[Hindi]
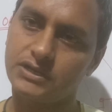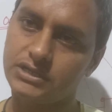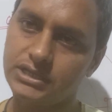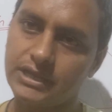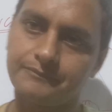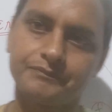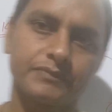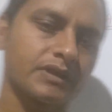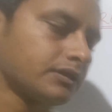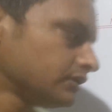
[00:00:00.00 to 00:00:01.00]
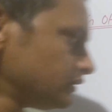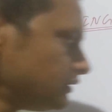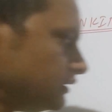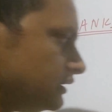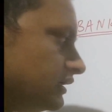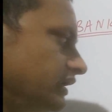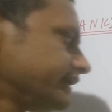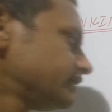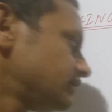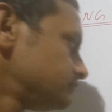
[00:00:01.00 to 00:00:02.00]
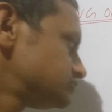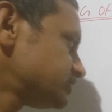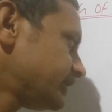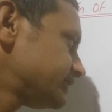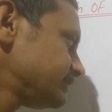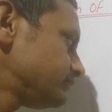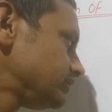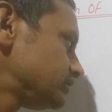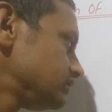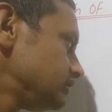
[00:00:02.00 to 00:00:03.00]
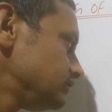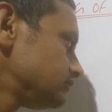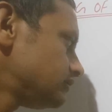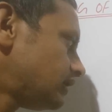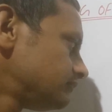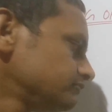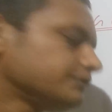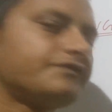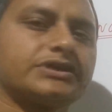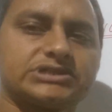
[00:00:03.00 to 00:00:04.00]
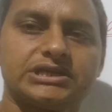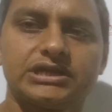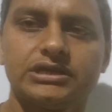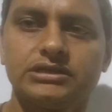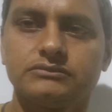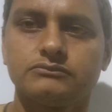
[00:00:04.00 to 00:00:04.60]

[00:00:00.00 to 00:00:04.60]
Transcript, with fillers: ठीक है लेकिन हम चाहते हैं भाई कि हम फ्रिक्शन के